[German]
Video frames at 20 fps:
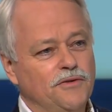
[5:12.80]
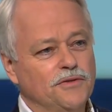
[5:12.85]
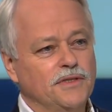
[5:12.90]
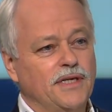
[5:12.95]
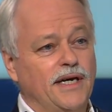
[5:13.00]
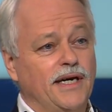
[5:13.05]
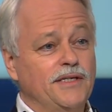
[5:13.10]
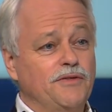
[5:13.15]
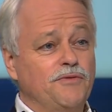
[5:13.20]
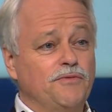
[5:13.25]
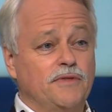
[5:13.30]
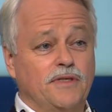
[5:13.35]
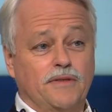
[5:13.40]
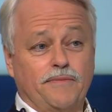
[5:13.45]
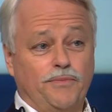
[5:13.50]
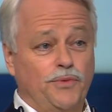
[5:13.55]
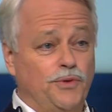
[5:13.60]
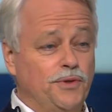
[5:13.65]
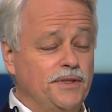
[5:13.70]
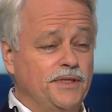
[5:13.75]

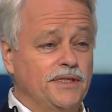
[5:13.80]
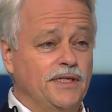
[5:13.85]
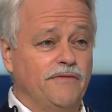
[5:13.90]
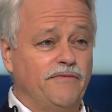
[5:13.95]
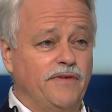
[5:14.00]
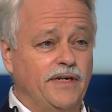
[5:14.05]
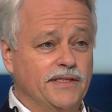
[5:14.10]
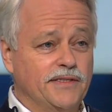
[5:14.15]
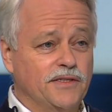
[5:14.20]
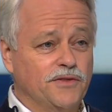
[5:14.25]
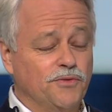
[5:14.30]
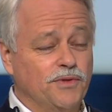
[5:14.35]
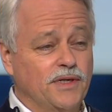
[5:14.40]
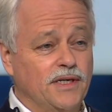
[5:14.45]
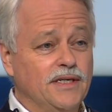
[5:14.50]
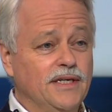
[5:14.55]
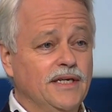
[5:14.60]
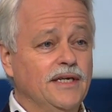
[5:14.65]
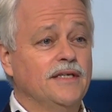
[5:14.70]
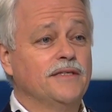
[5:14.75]
1800, möglicherweise
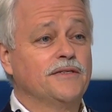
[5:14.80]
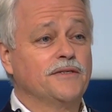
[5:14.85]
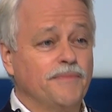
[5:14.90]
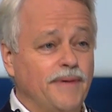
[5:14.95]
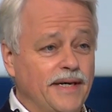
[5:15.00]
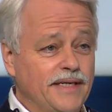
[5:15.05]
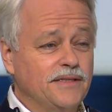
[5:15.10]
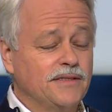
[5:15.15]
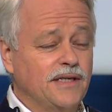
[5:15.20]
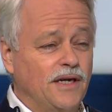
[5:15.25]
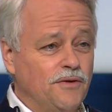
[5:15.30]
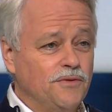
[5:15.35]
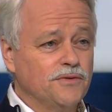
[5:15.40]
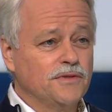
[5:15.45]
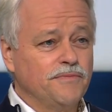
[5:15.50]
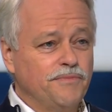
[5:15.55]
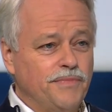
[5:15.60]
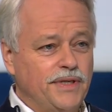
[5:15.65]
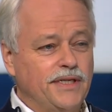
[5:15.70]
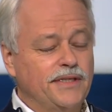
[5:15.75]
sogar
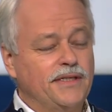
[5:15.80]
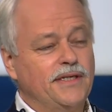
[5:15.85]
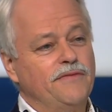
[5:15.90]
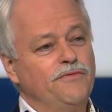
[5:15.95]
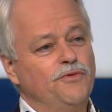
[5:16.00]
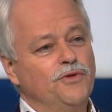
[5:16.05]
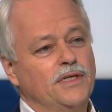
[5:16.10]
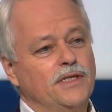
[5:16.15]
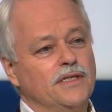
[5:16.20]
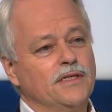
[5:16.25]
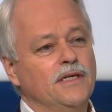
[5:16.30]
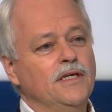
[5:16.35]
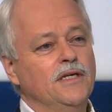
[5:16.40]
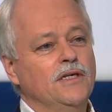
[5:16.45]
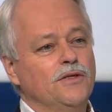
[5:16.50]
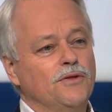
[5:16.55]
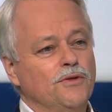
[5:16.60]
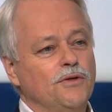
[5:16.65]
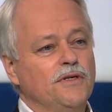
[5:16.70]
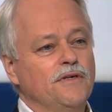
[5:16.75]
2000 Meter, wo dann
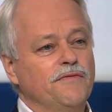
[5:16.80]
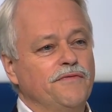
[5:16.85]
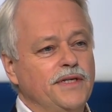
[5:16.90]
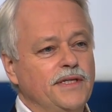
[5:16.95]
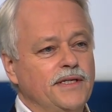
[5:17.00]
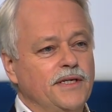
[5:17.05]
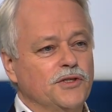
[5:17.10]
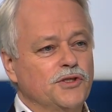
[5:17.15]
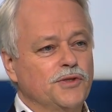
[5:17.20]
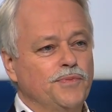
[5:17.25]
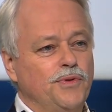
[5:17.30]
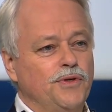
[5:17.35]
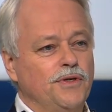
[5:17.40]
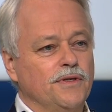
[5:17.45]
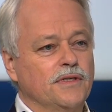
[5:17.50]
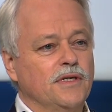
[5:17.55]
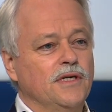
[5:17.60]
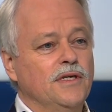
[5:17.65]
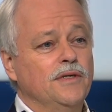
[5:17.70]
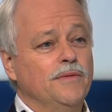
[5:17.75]
noch
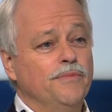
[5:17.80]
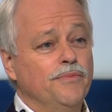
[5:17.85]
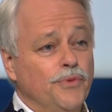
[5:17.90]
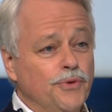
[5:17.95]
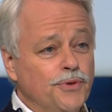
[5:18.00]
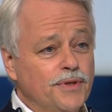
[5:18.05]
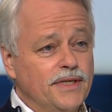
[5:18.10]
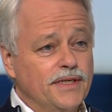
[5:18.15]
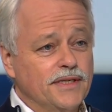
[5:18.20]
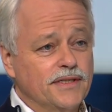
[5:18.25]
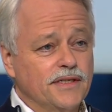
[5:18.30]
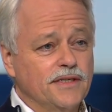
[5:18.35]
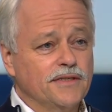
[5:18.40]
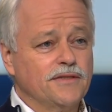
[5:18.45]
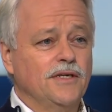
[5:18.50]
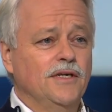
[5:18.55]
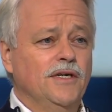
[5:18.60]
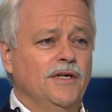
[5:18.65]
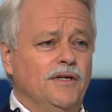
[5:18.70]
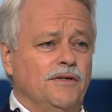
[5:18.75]
Wintersport möglich
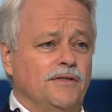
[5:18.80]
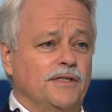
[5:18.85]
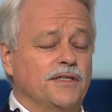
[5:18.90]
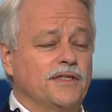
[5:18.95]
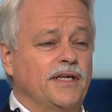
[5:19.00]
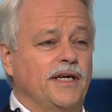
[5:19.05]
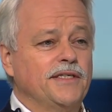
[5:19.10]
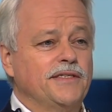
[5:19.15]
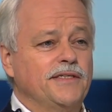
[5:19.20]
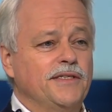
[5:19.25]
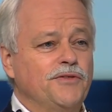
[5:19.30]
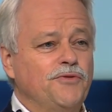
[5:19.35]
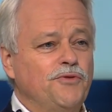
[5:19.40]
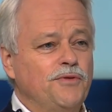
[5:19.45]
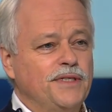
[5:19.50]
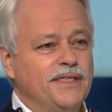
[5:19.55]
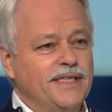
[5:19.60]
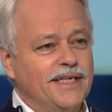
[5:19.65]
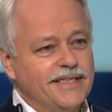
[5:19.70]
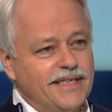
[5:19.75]
ist. das heißt
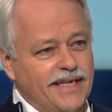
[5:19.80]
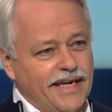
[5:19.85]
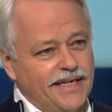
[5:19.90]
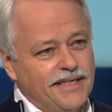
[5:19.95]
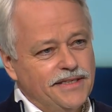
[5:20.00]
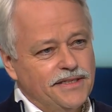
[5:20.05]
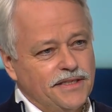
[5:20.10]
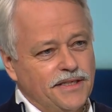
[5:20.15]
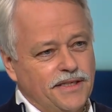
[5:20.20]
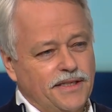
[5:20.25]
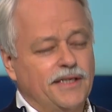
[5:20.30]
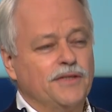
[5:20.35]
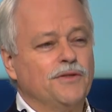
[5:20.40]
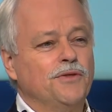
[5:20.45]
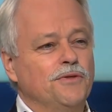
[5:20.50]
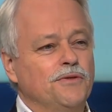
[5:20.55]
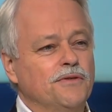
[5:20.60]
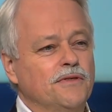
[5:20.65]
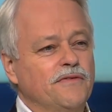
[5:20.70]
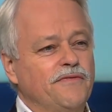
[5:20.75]
natürlich, da drängt sich
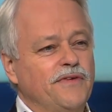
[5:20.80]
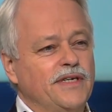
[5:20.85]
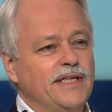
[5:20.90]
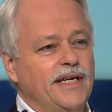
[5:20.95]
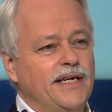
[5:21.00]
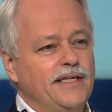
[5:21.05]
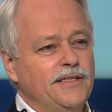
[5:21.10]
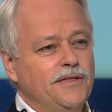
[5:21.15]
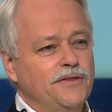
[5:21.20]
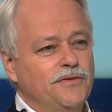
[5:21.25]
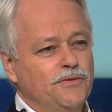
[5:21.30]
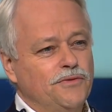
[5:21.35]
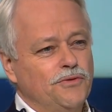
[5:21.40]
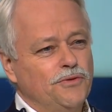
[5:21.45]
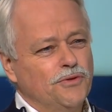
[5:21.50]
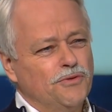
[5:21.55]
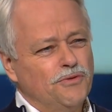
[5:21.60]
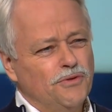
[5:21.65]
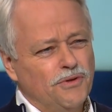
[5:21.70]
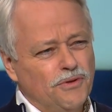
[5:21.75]
dann irgendwann alles. Und
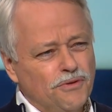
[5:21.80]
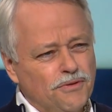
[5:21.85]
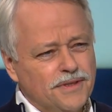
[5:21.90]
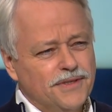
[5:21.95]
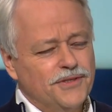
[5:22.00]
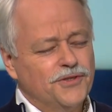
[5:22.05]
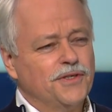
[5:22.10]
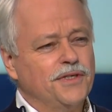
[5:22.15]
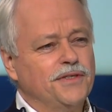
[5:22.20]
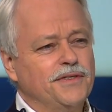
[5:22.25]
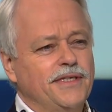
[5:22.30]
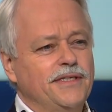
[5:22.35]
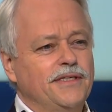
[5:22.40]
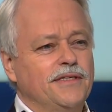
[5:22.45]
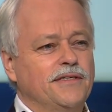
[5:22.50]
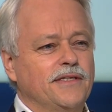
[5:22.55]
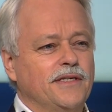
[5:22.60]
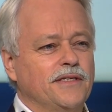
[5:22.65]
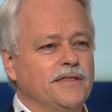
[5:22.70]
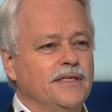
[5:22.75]
ökologisch
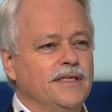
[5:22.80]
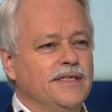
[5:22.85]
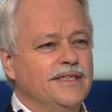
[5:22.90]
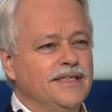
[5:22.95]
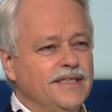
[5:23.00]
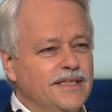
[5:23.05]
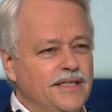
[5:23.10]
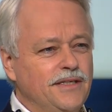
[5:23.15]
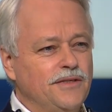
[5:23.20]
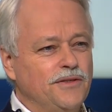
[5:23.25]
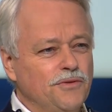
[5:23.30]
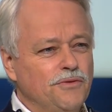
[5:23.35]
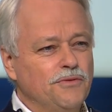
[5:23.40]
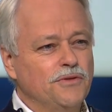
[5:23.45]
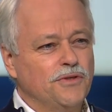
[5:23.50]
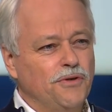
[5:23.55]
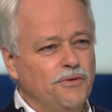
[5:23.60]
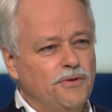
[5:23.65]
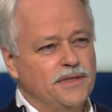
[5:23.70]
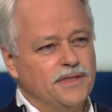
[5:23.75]
gesehen ist das nicht so
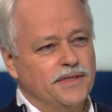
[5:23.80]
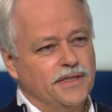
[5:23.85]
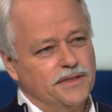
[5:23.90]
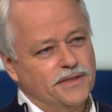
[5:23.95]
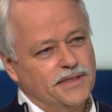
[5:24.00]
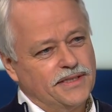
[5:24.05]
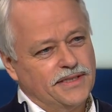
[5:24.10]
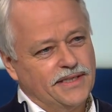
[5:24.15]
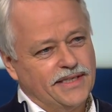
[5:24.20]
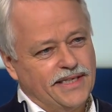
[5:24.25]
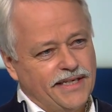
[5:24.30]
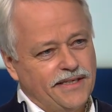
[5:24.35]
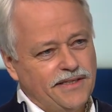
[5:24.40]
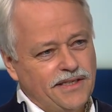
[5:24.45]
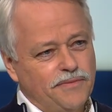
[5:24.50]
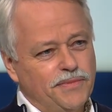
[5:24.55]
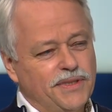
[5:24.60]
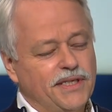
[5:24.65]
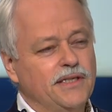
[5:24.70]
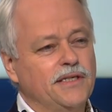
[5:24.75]
toll. Das
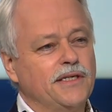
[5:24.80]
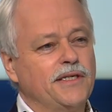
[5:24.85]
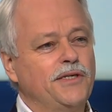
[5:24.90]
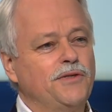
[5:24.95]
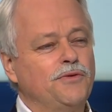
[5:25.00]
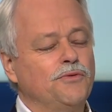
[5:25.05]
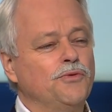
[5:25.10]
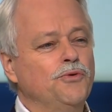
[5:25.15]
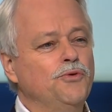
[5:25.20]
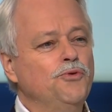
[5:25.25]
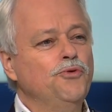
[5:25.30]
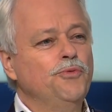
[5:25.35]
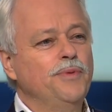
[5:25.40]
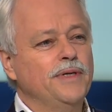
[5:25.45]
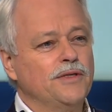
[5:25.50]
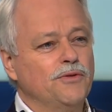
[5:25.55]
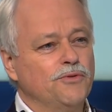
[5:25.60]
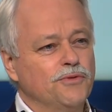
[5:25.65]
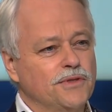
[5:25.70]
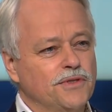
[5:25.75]
geht nämlich in die Richtung
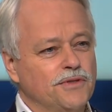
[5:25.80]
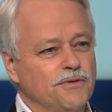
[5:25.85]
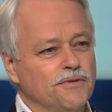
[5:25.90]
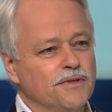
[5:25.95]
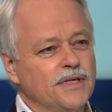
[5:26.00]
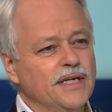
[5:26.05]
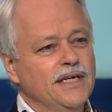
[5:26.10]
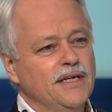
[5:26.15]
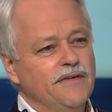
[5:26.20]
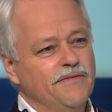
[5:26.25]
Übernutzung,